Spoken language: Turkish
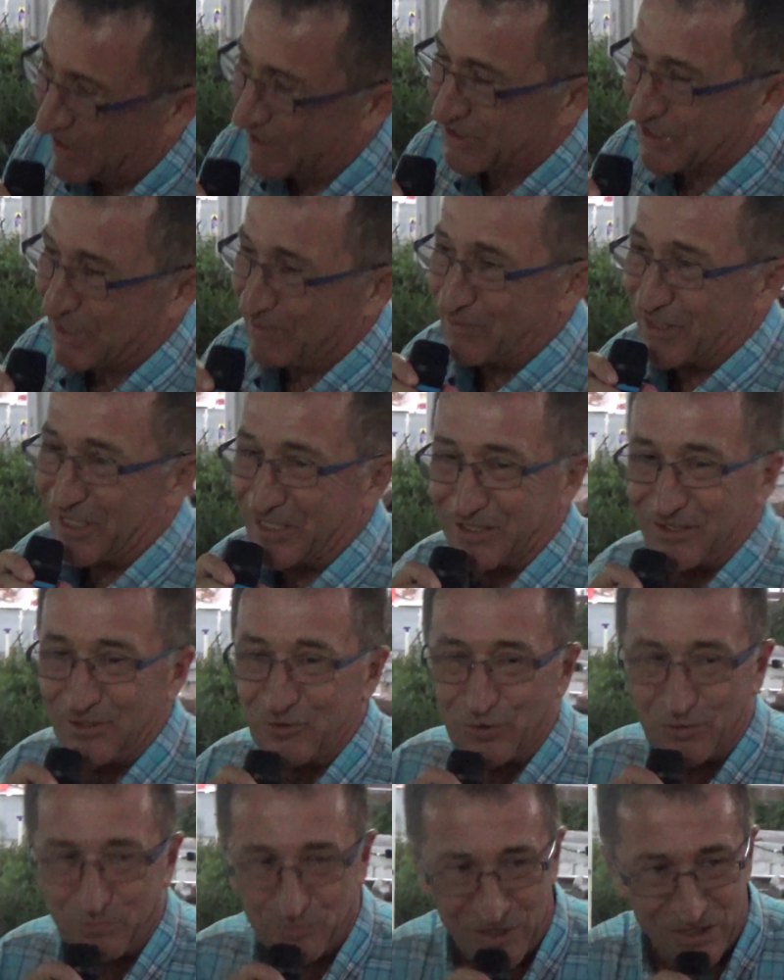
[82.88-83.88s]
akşamlar
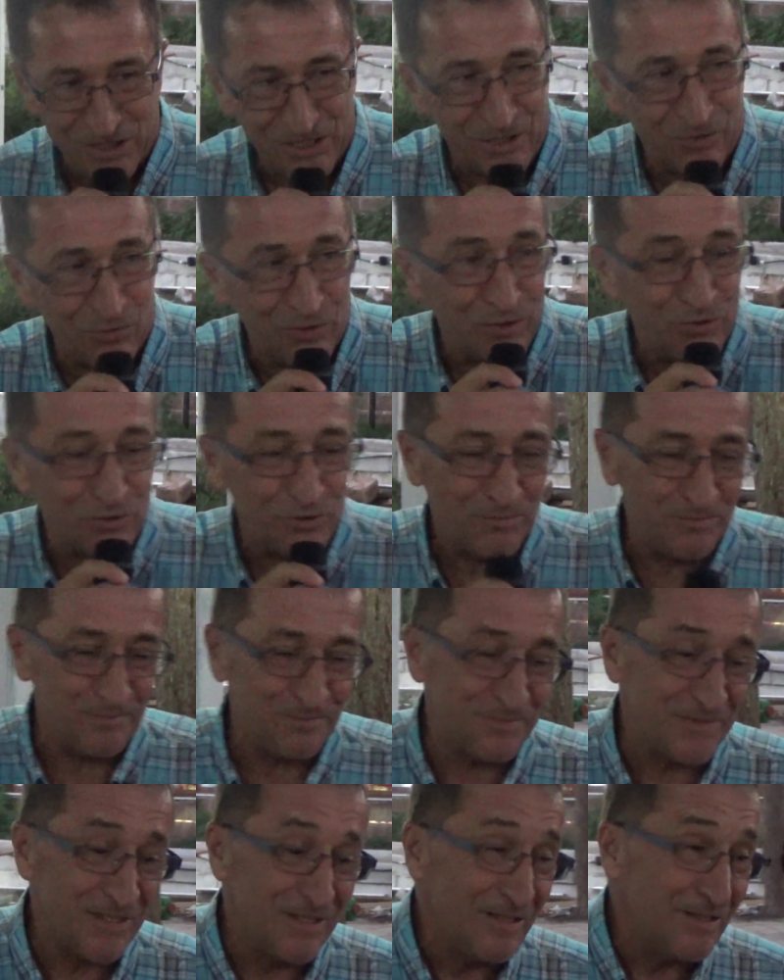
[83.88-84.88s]
diliyorum. Teşekkür
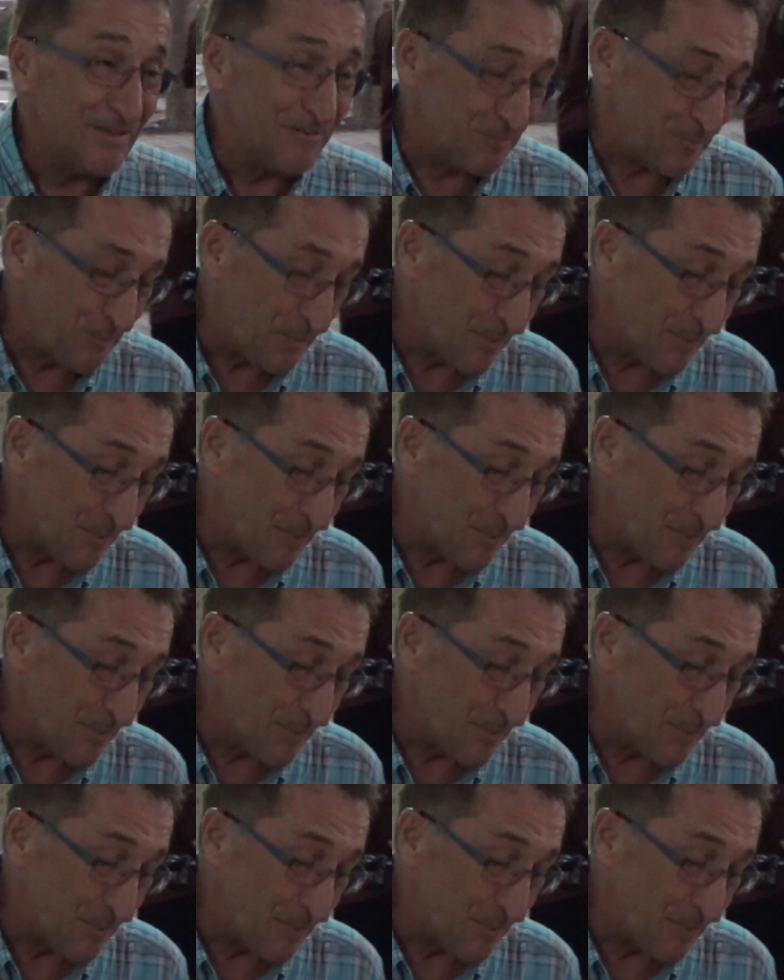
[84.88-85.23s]
ederim.